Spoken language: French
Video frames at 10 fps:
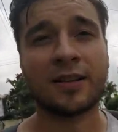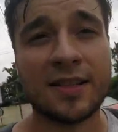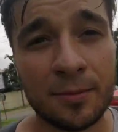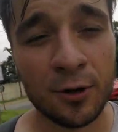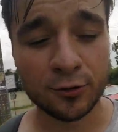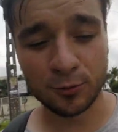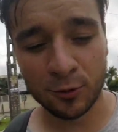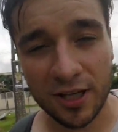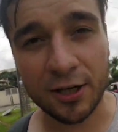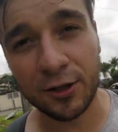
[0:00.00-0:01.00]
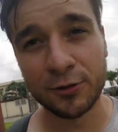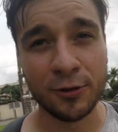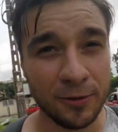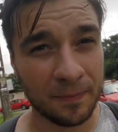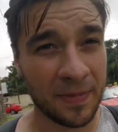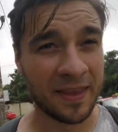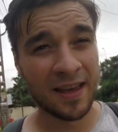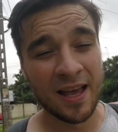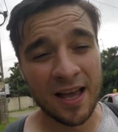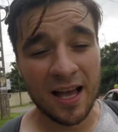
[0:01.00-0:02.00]
C'est bon, tout le monde a reconnu Et
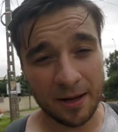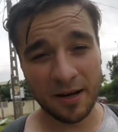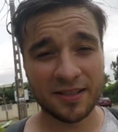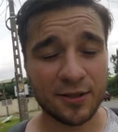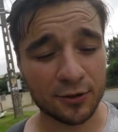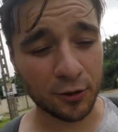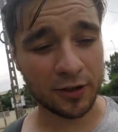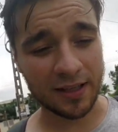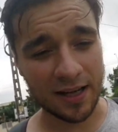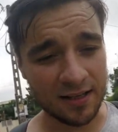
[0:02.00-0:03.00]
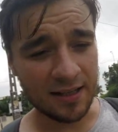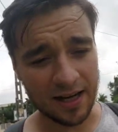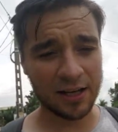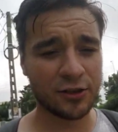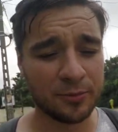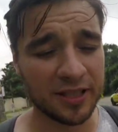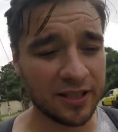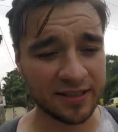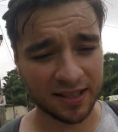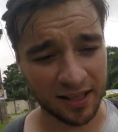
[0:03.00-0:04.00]
eh ben ce truc là, un
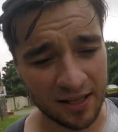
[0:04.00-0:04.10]
demi-litre,